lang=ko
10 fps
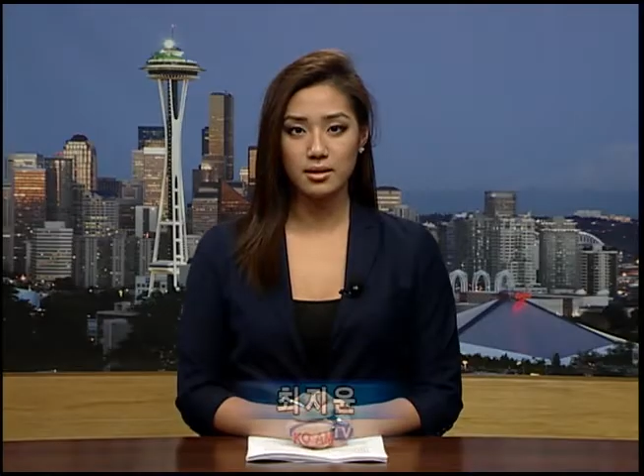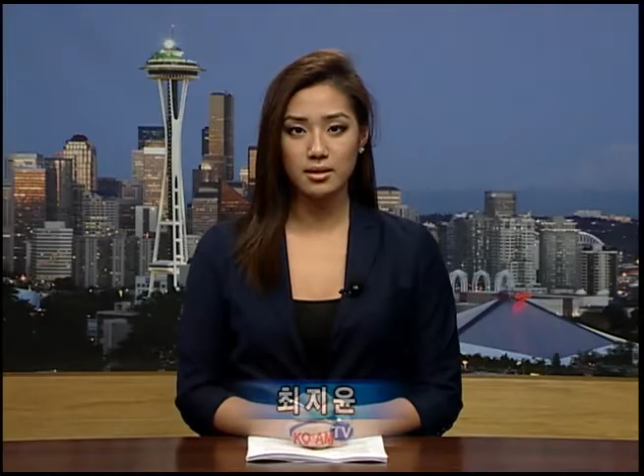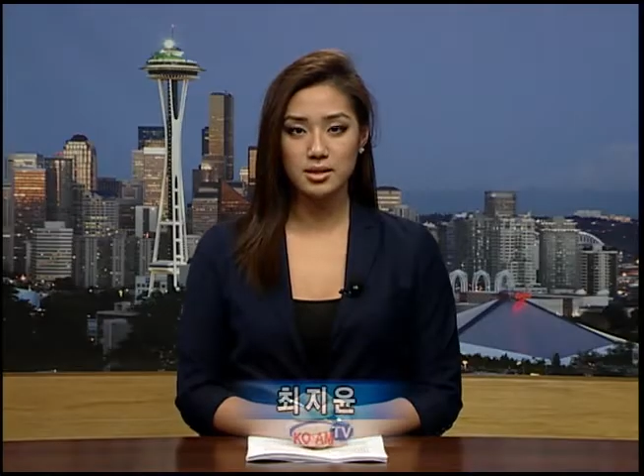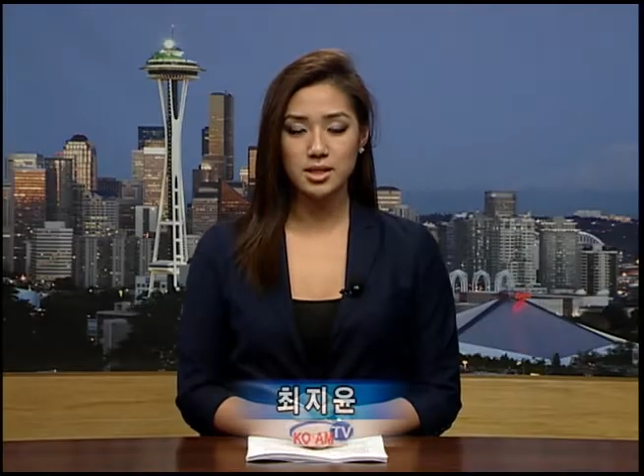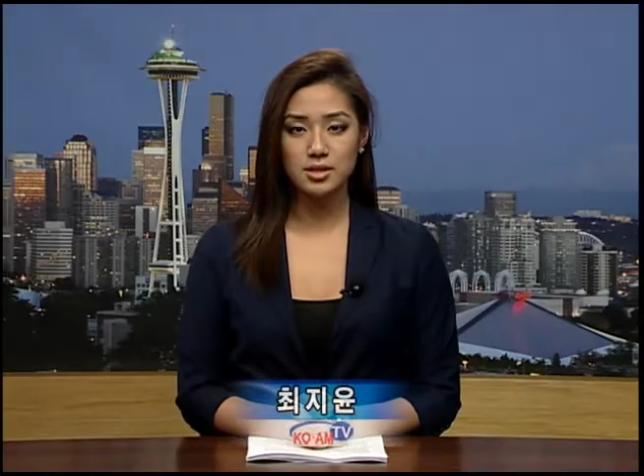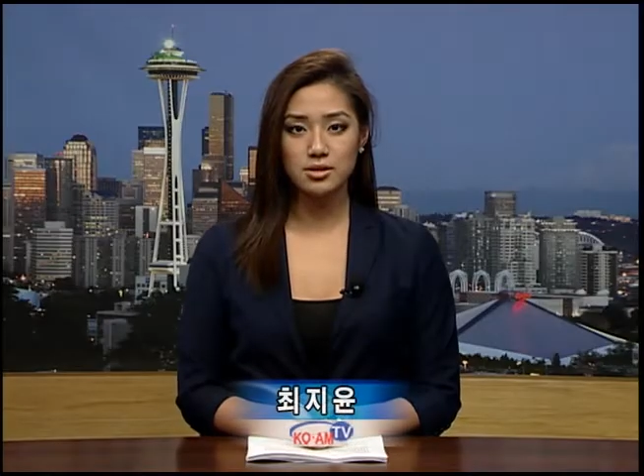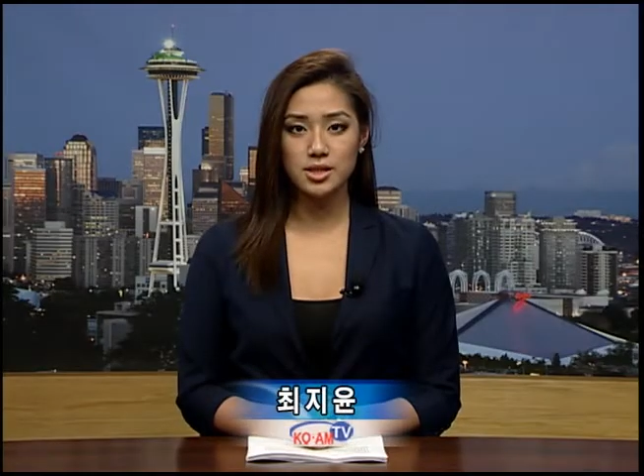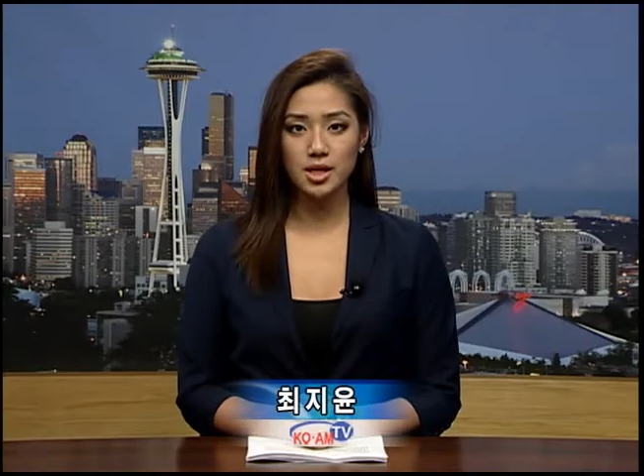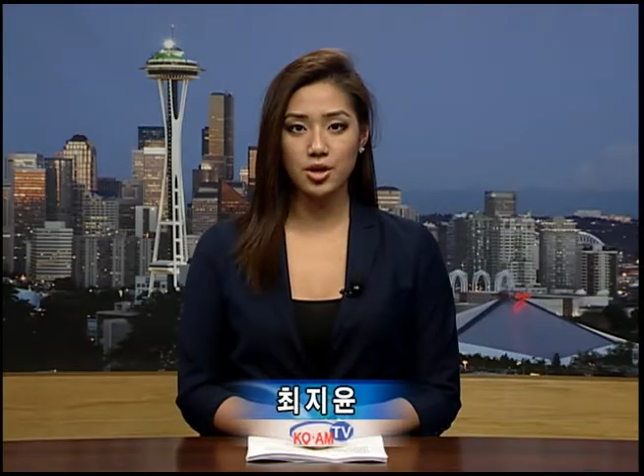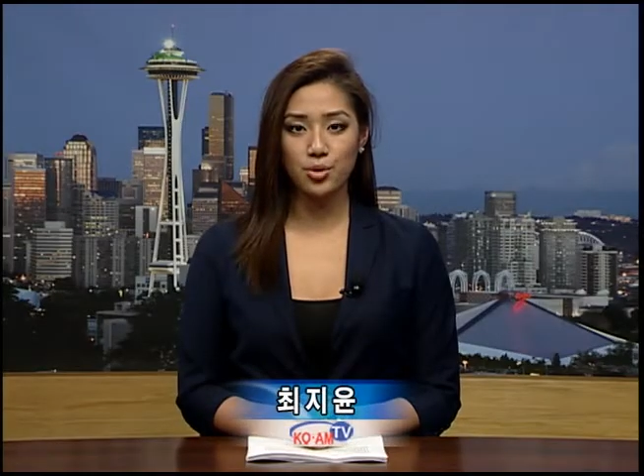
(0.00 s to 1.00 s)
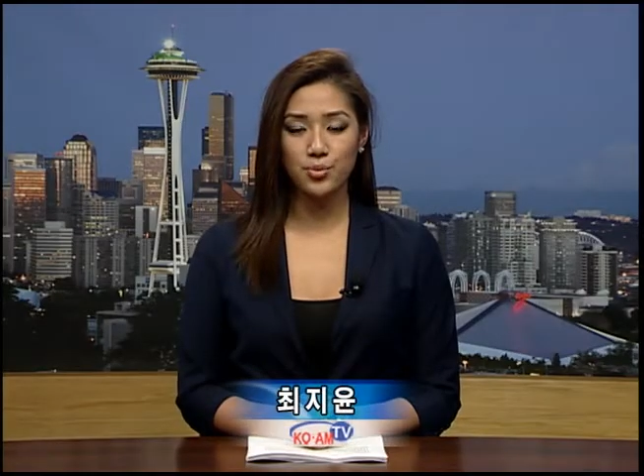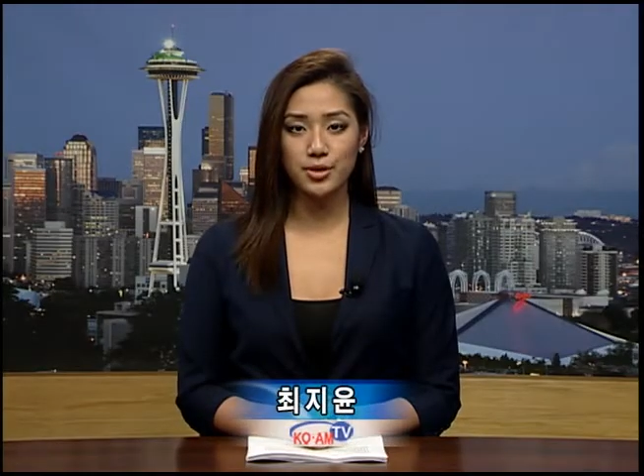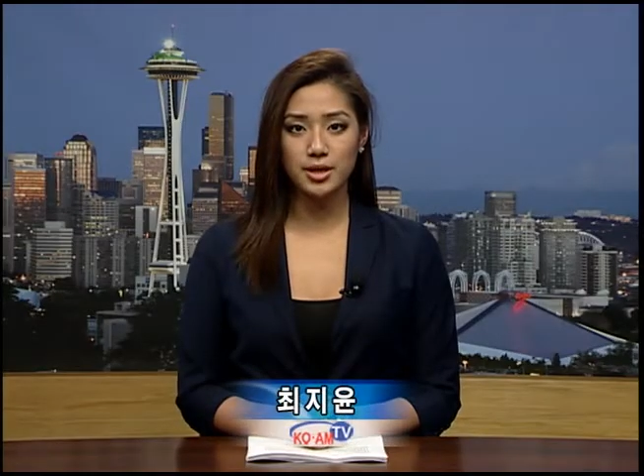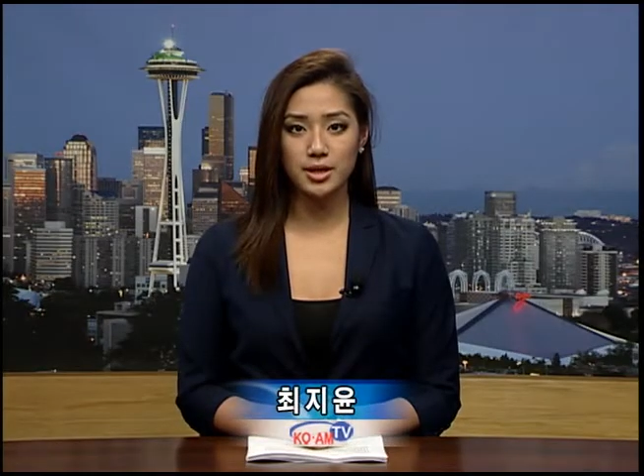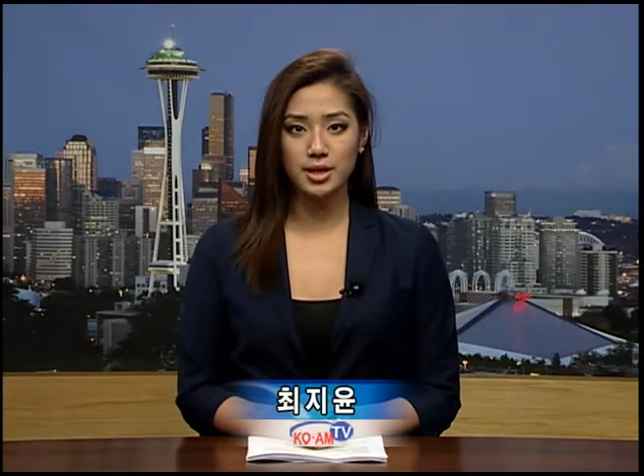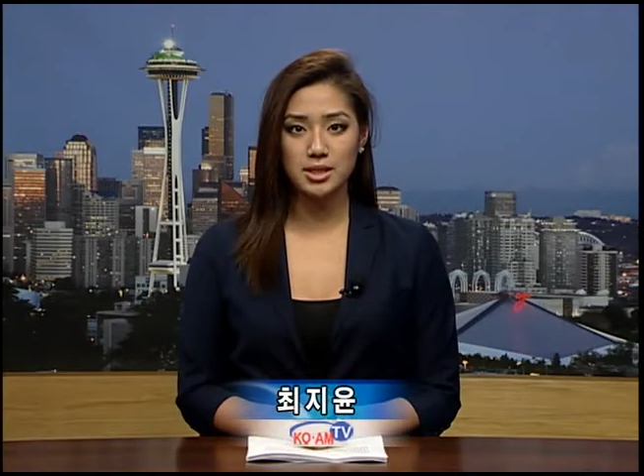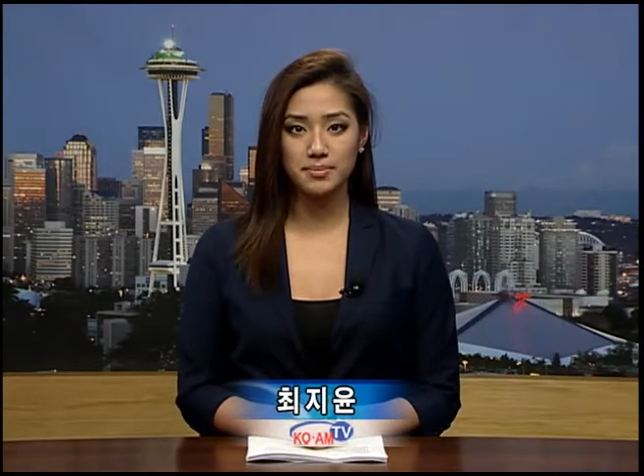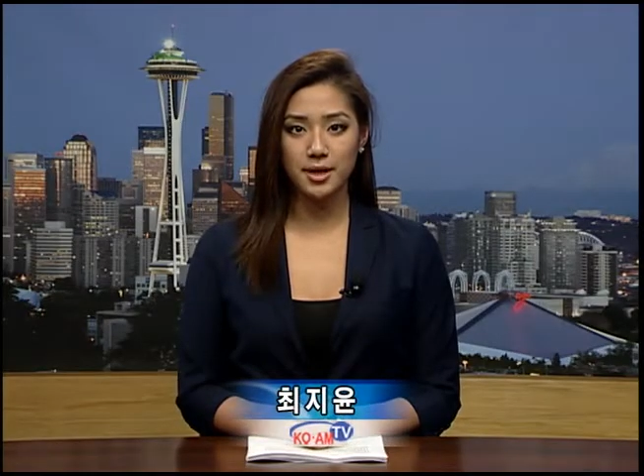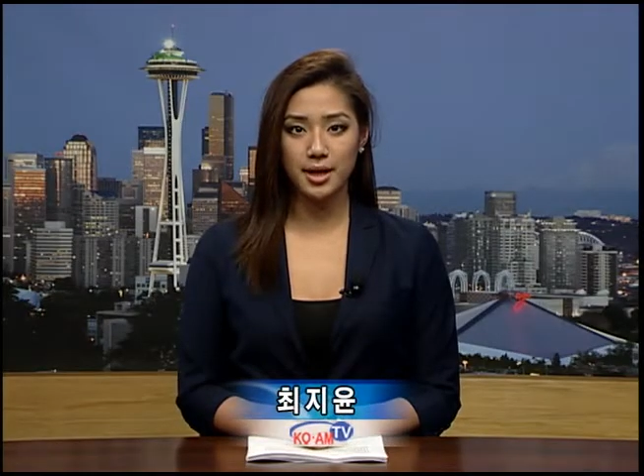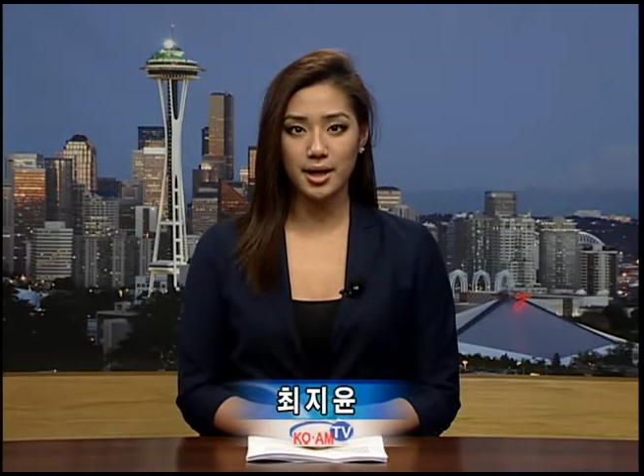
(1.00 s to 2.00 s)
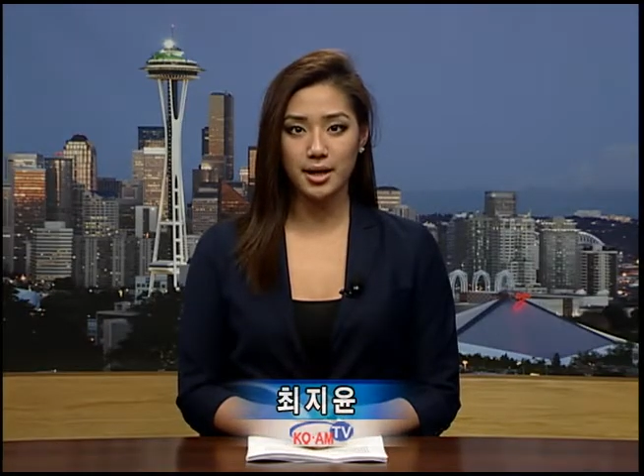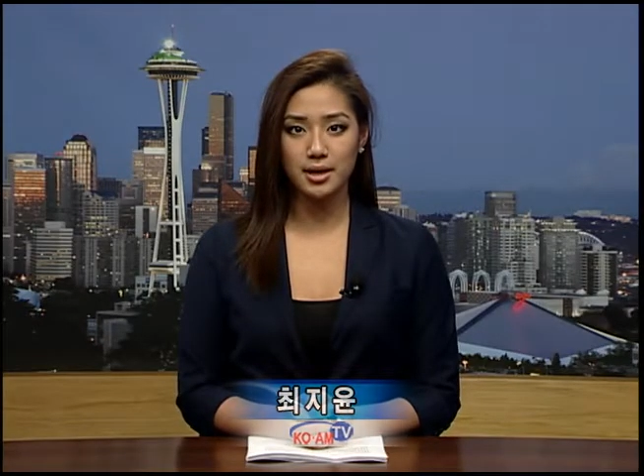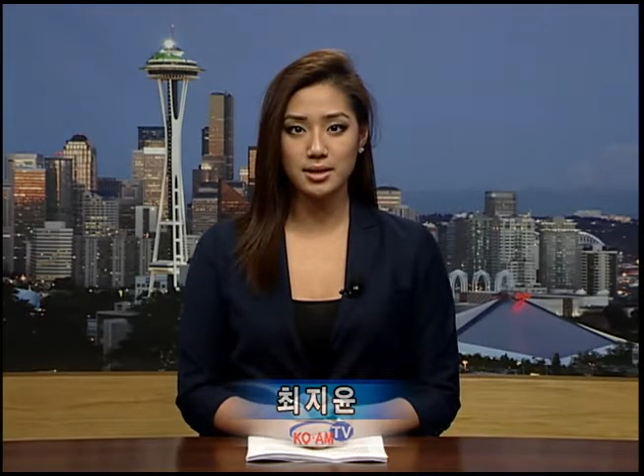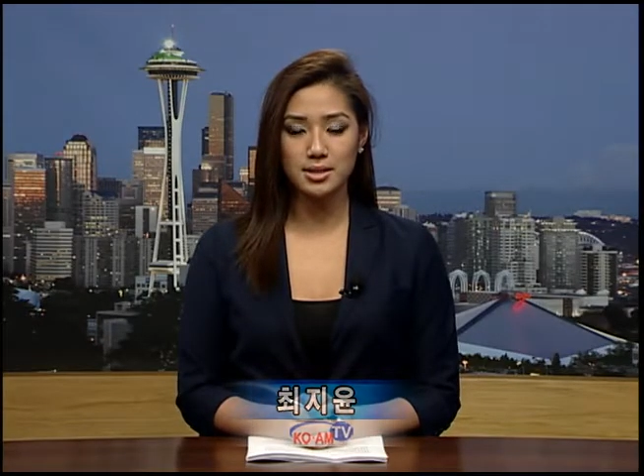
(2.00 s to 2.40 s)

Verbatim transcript: 시청자 여러분 안녕하십니까?